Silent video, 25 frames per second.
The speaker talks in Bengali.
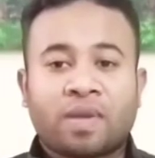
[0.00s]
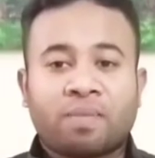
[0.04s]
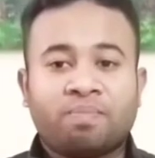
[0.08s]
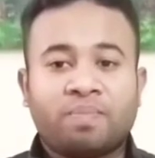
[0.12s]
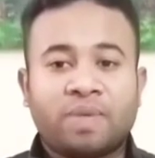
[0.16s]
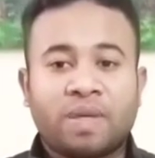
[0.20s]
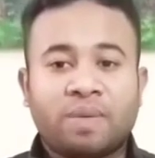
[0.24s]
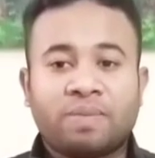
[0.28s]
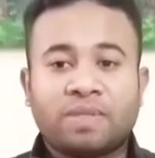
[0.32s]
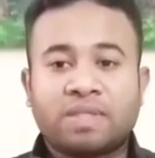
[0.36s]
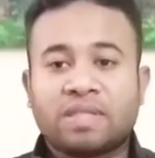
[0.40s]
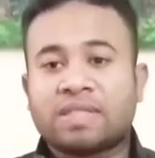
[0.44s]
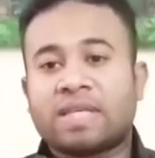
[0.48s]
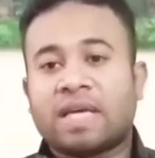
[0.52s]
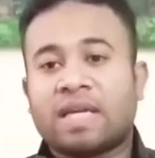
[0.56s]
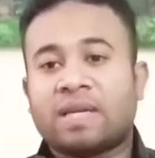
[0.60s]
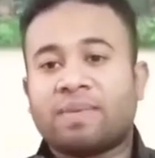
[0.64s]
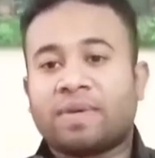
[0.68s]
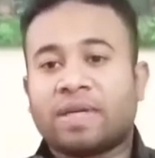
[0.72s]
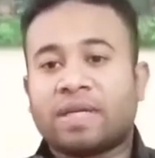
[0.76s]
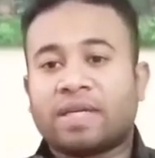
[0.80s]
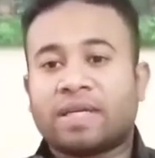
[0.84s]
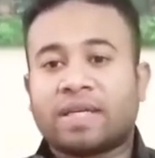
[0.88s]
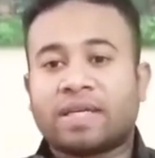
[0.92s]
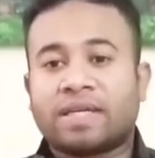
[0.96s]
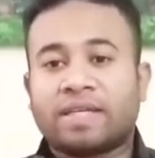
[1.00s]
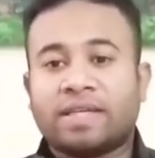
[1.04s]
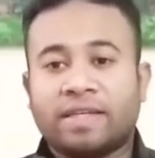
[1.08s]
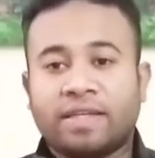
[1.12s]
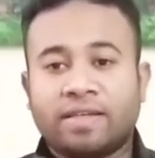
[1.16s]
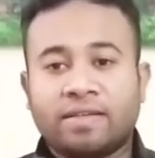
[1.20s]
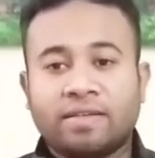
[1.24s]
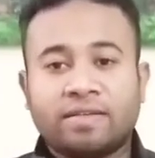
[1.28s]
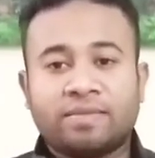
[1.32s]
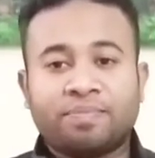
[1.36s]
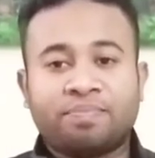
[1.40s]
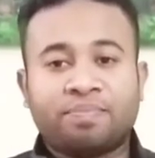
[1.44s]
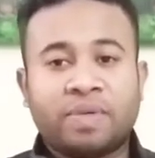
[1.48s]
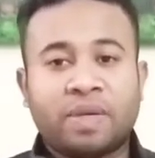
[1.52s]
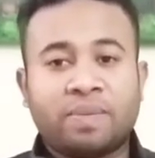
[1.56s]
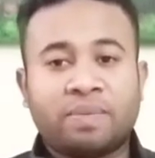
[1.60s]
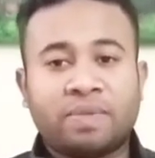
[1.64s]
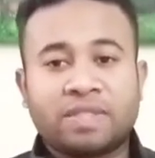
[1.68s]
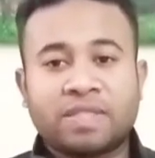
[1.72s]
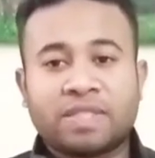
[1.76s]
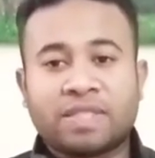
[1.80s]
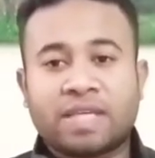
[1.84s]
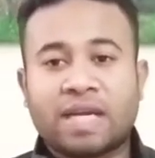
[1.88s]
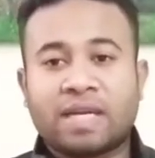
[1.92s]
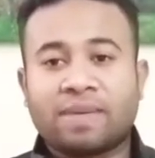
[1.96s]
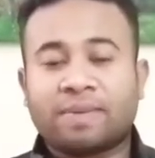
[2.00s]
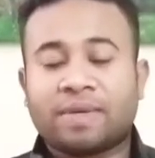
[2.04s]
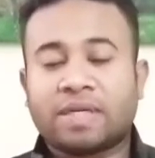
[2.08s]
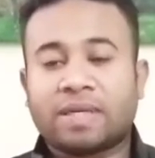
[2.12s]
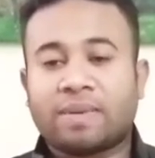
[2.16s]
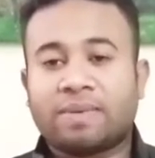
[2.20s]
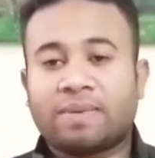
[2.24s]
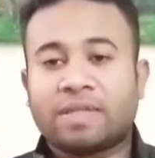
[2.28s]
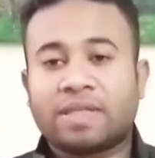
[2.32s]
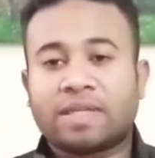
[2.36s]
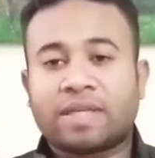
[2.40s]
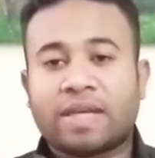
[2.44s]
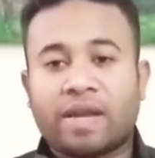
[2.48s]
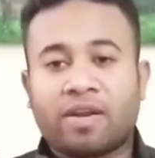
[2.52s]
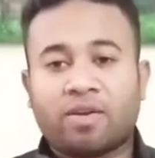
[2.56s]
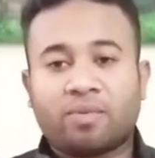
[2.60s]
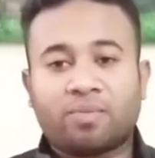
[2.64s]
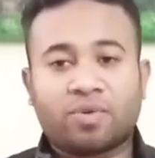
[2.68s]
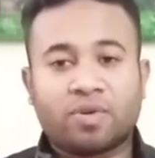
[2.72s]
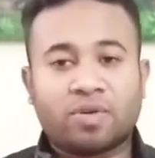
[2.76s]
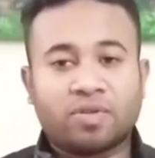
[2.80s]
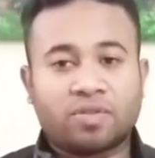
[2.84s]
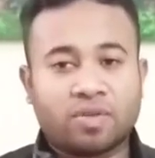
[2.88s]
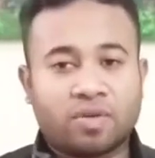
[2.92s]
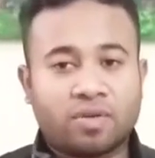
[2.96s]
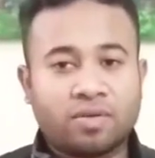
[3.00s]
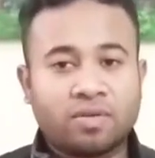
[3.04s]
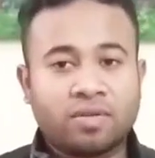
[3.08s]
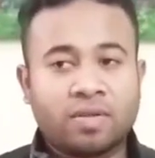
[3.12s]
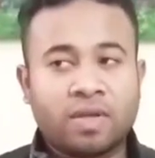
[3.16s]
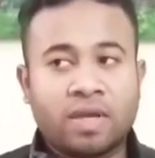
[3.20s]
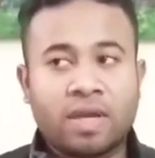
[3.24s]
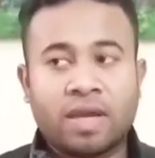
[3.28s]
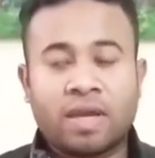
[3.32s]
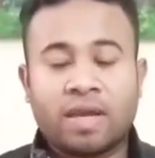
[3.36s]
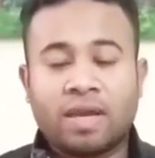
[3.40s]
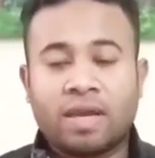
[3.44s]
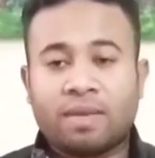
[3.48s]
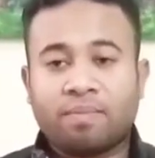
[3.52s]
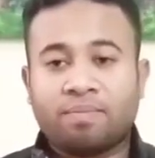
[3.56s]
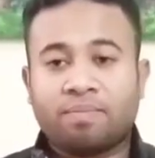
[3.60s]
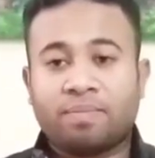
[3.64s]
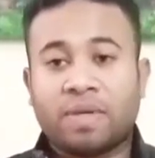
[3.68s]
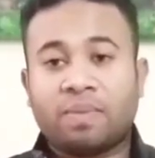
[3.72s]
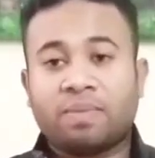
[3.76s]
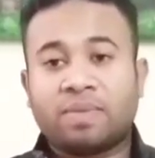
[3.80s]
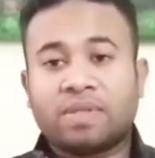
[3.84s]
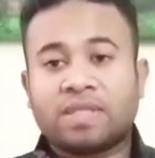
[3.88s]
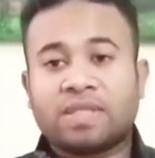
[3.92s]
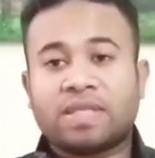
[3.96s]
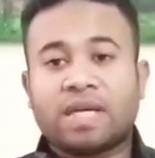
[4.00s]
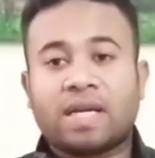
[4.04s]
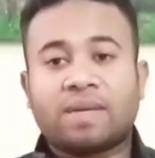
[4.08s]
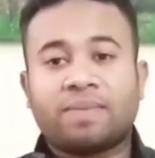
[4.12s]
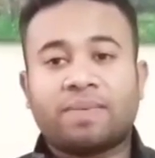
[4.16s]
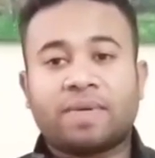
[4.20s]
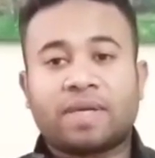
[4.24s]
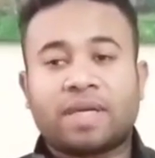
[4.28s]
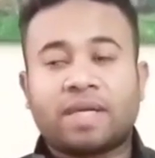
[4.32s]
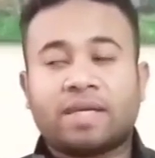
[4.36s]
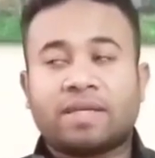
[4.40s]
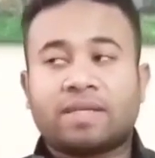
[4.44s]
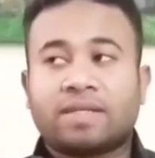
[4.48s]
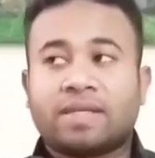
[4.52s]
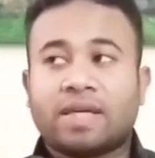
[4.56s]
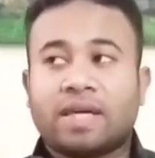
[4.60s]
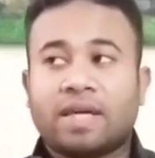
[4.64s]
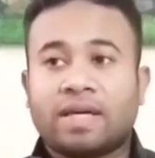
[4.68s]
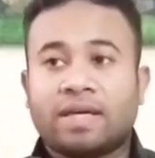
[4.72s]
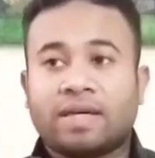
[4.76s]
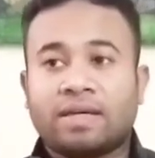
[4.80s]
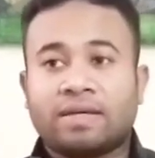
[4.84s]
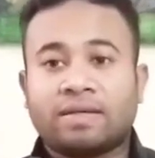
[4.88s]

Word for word: বিএমডিসি সার্টিফিকেটটা কি বিএমডিসি সার্টিফিকেট আমাদের কেন প্রয়োজন বিএমডিসি সার্টিফিকেটটা